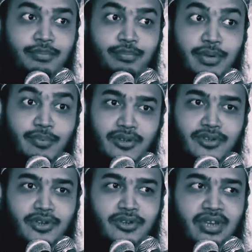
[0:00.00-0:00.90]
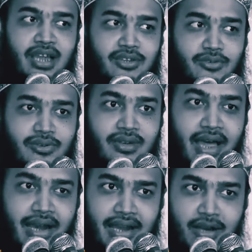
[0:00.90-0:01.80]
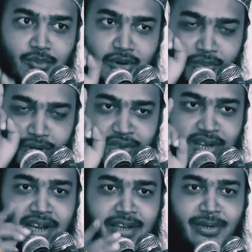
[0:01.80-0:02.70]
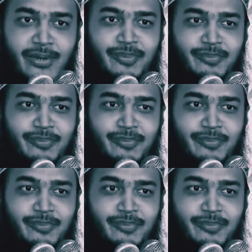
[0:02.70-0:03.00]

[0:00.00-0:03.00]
বিপদ যতই আসুক আল্লাহর উপর ভরসা রাখিও